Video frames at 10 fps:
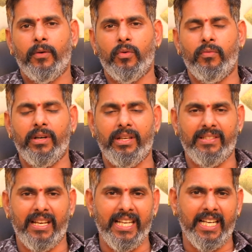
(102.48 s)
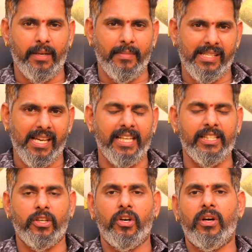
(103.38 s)
ஒவ்வொரு சனிக்கிழமை
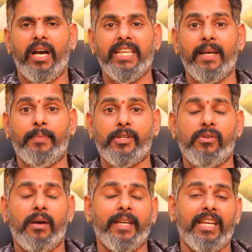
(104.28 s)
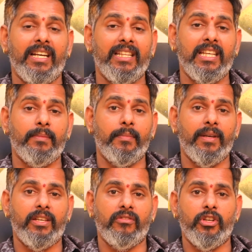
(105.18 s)
சாயந்தரம் ஐயப்ப சுவாமிக்கு ரெண்டு தீபம்
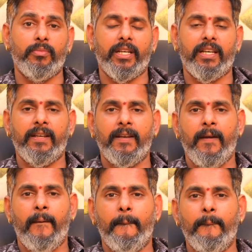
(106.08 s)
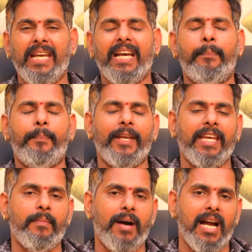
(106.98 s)
ஏற்றி வழிபட
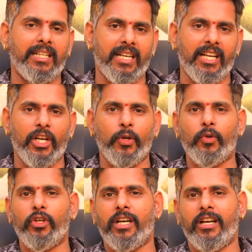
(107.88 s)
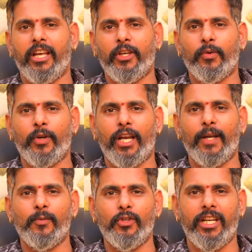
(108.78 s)
மிகப்பெரிய மாற்றங்கள் உங்களுக்கு கிடைக்கும் நல்ல
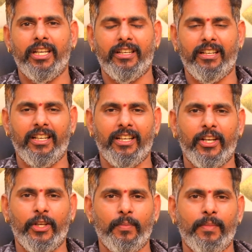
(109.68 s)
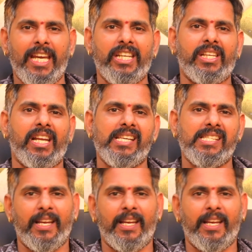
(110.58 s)
முன்னேற்றங்கள் கிடைக்கும் மேஷராசி